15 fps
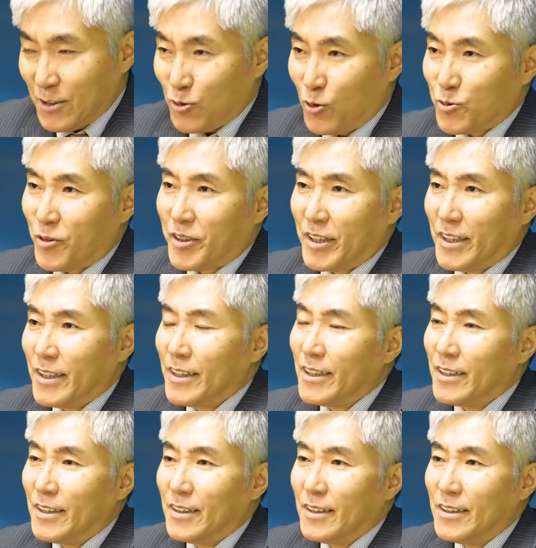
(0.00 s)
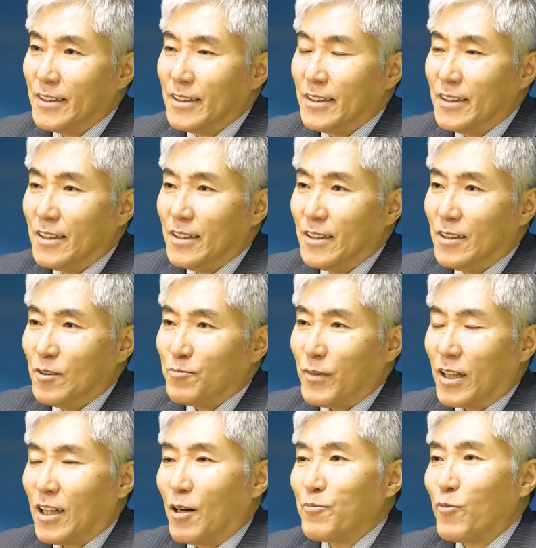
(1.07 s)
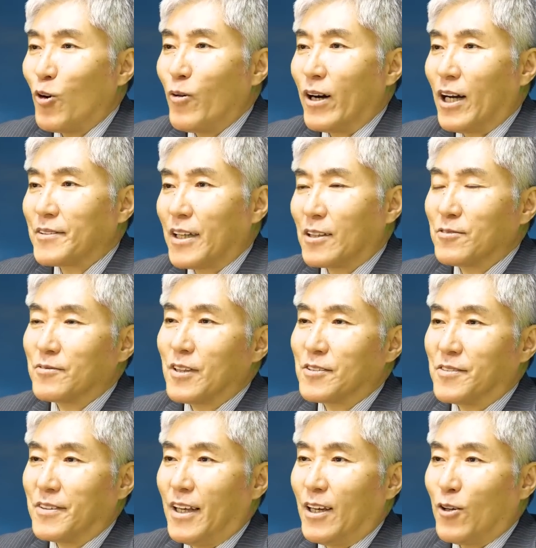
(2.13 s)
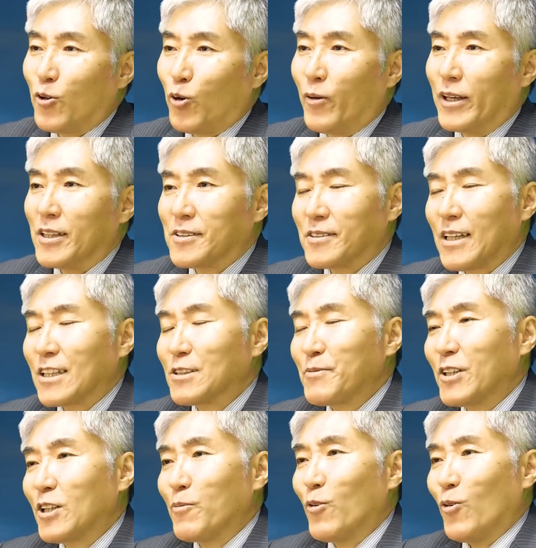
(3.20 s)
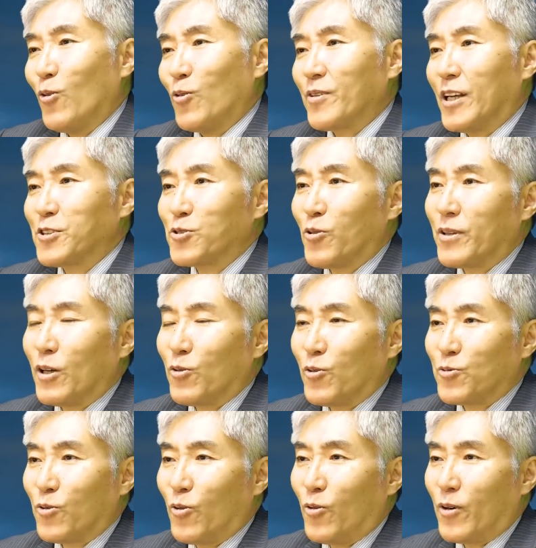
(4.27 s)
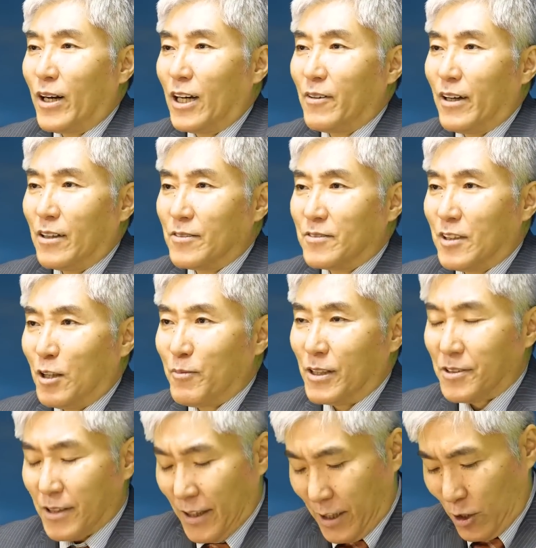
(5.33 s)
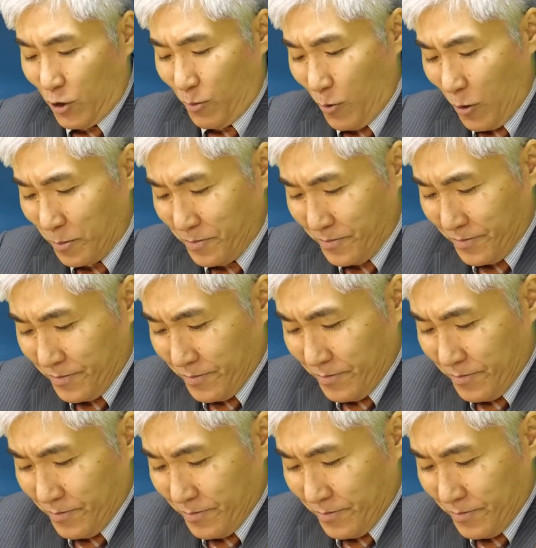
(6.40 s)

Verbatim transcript: その時、まあ、ランボーは語るんですねこれは一作目でも同じようなことを彼は言っていましたけれども